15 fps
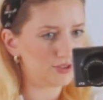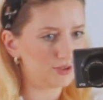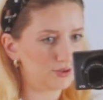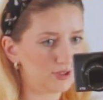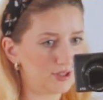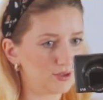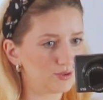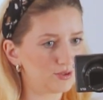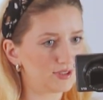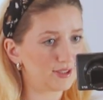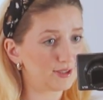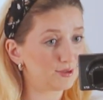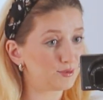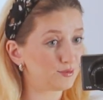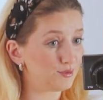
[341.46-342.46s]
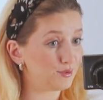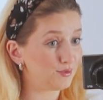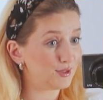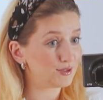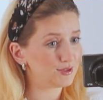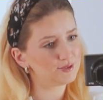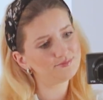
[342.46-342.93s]
się to jakoś tak
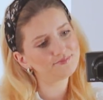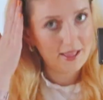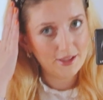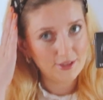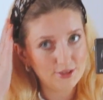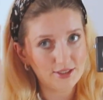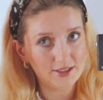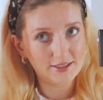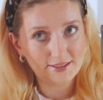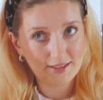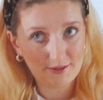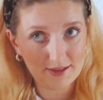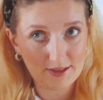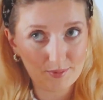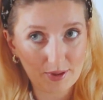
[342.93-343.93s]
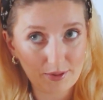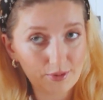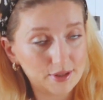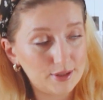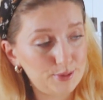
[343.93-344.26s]
równoważy. Dzisiaj cała na biało,